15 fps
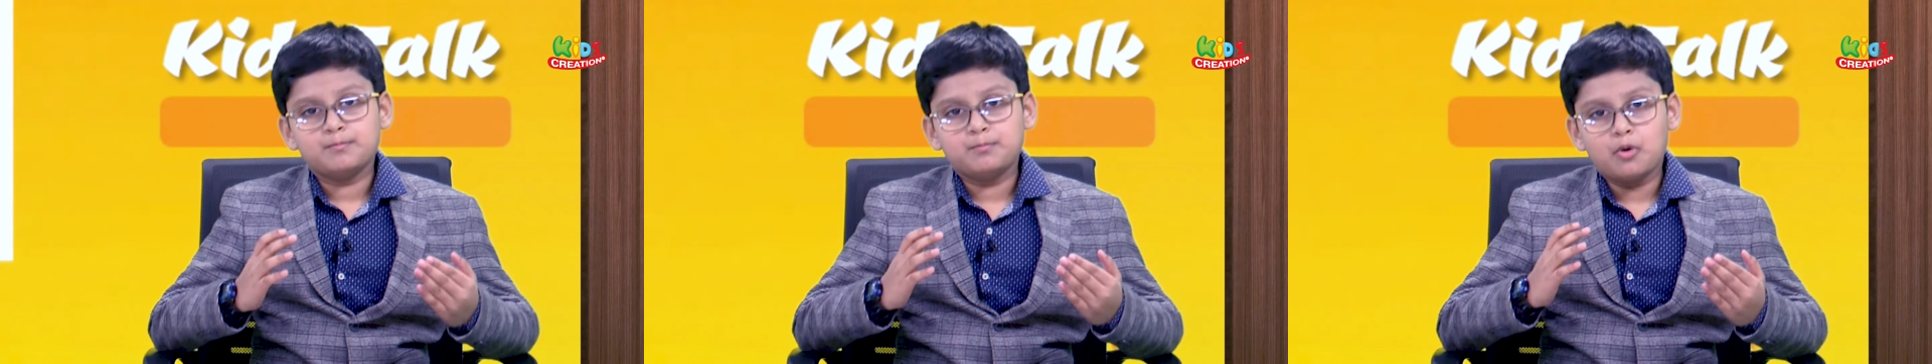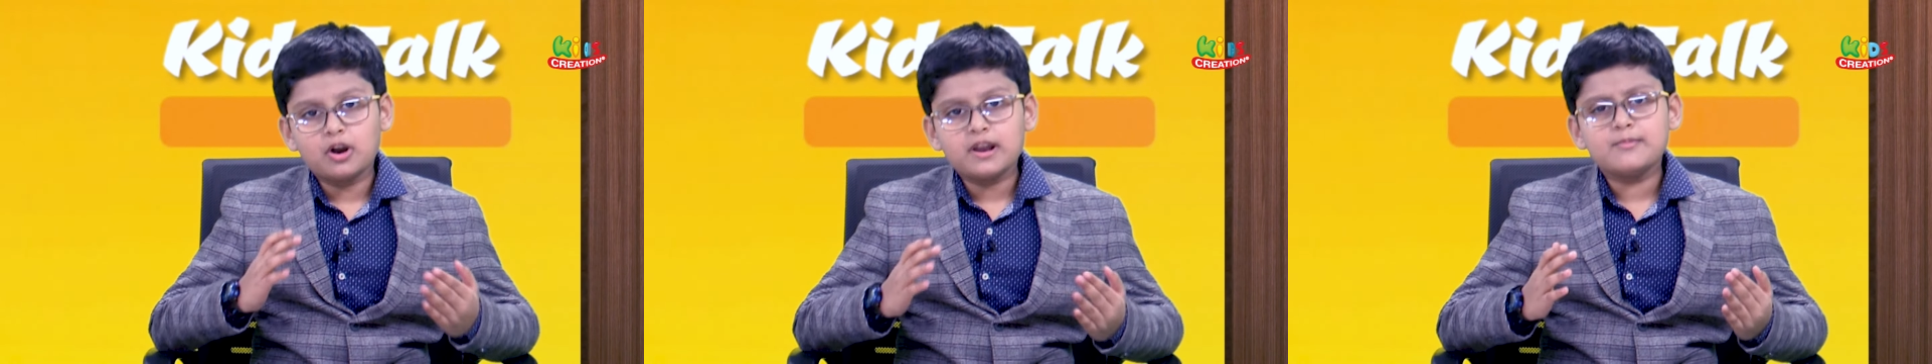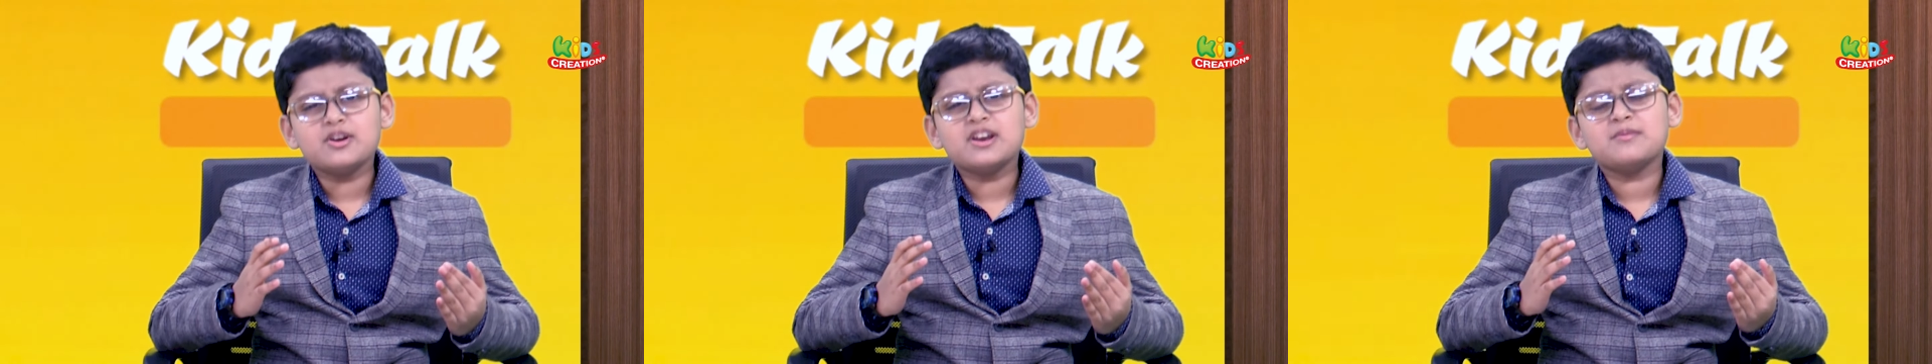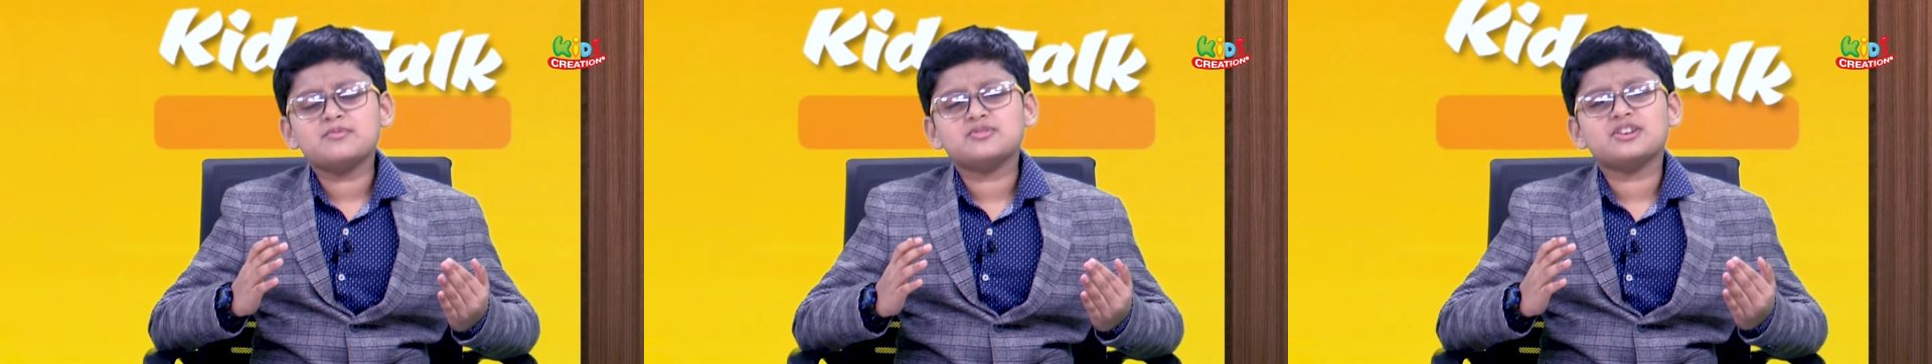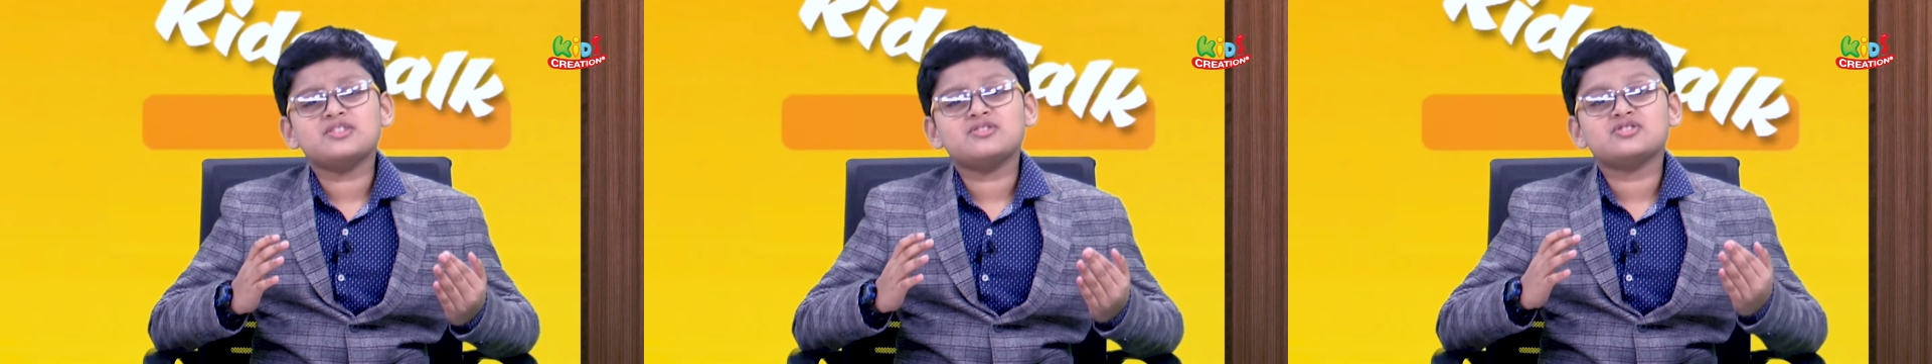বরাবরের
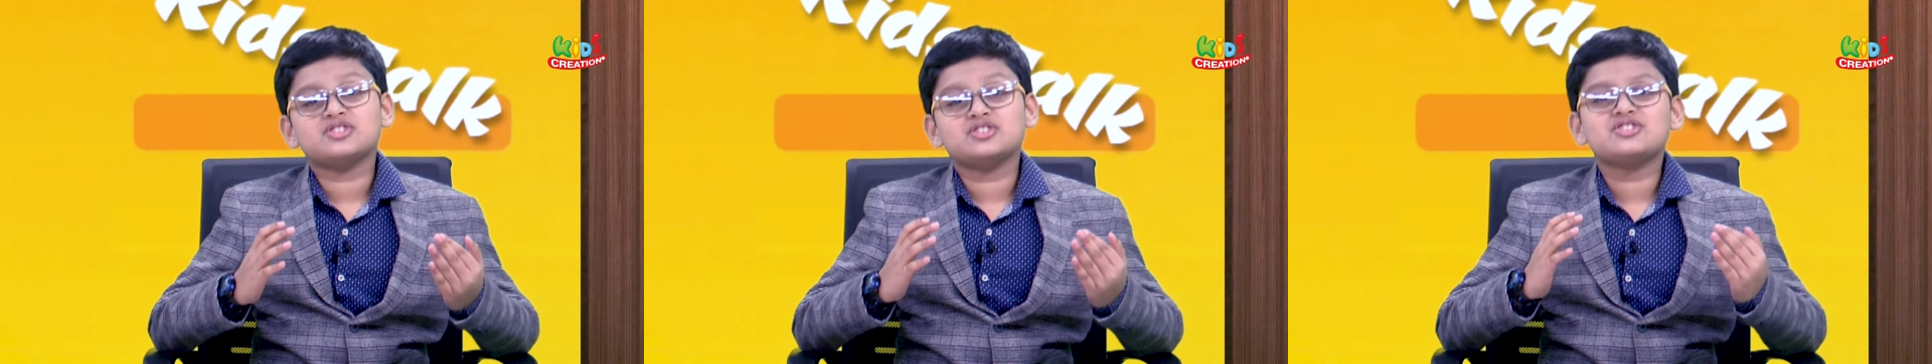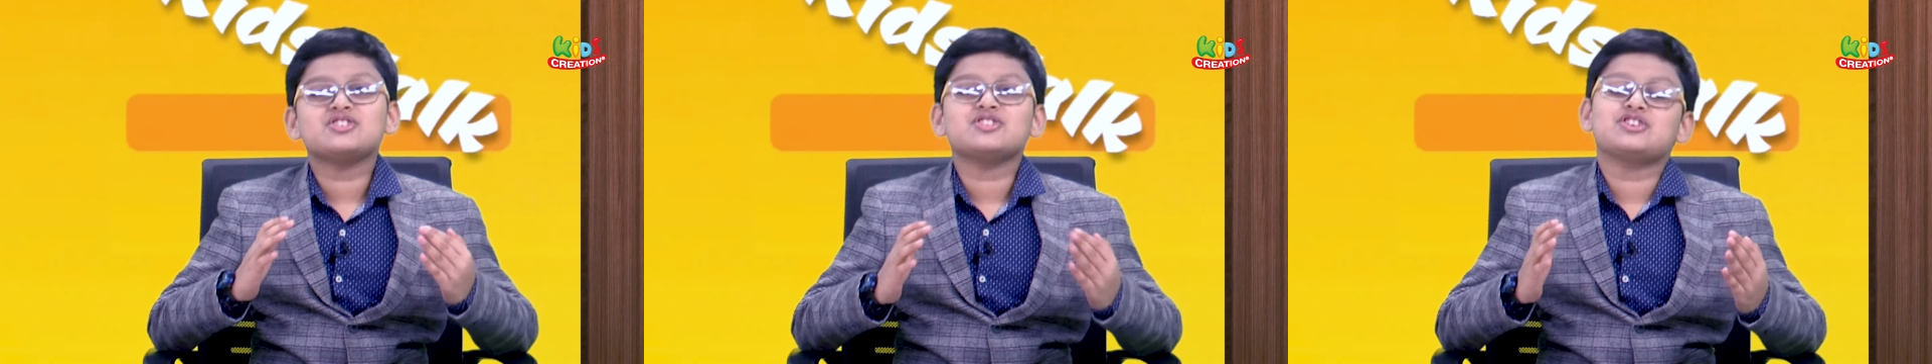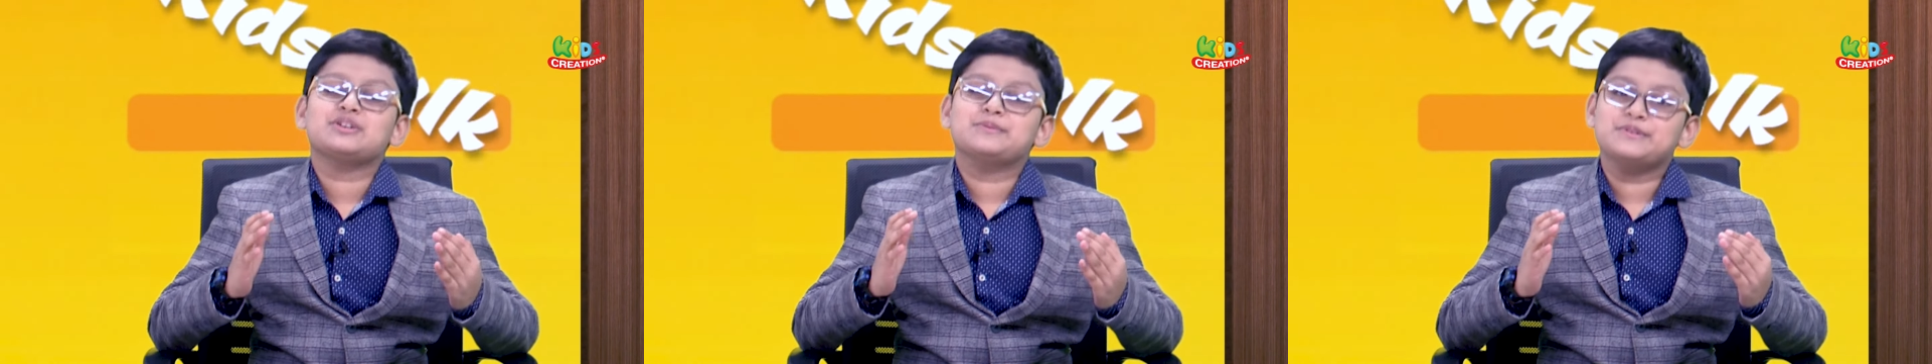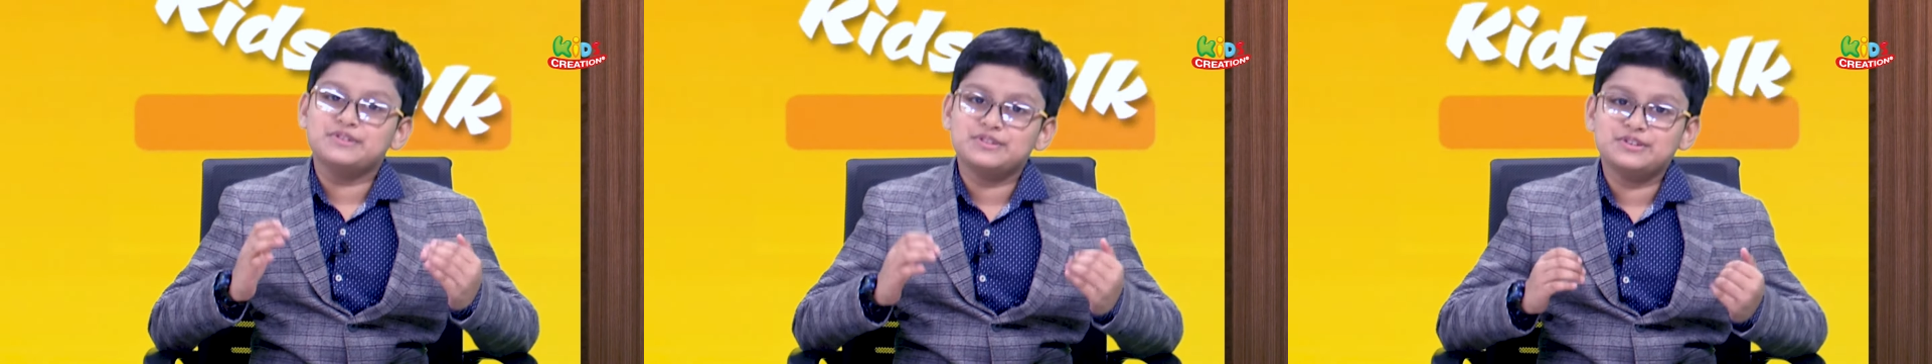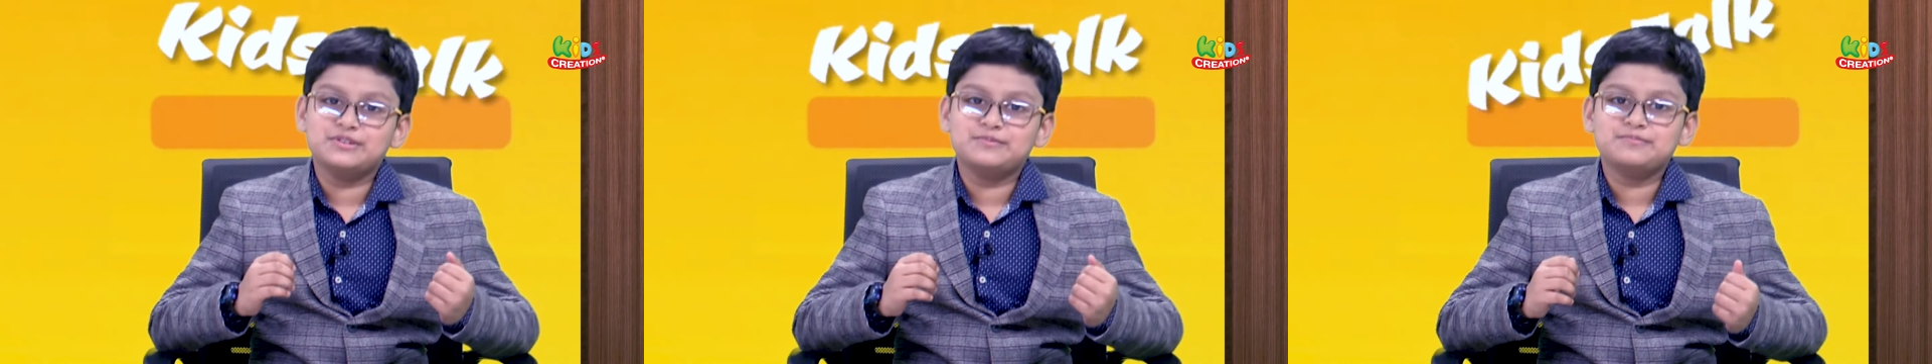মতোই দুজন ছোট্ট
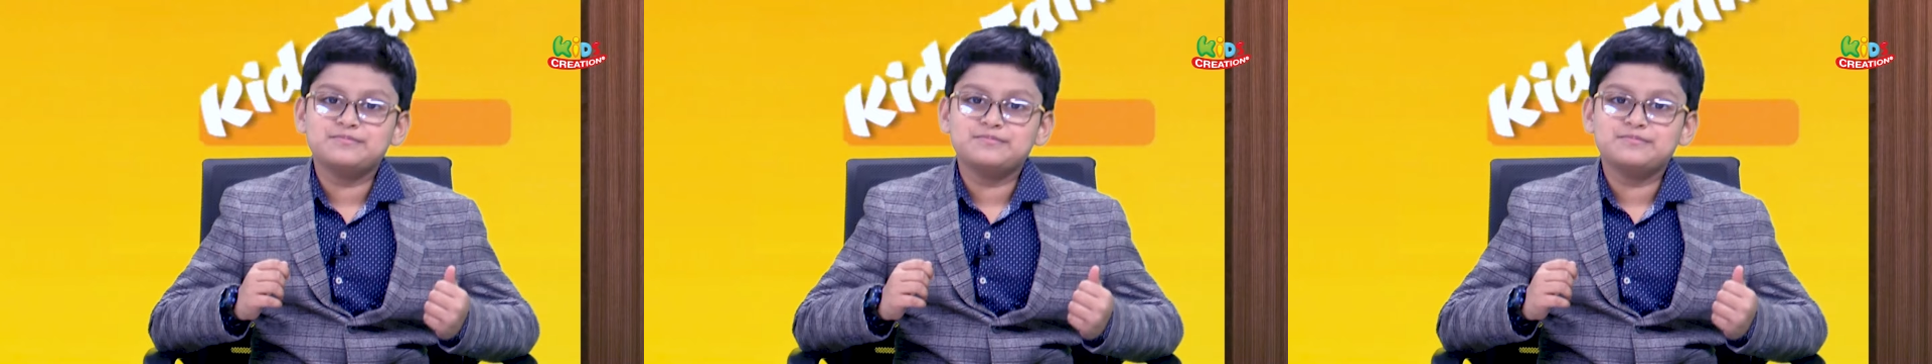বন্ধু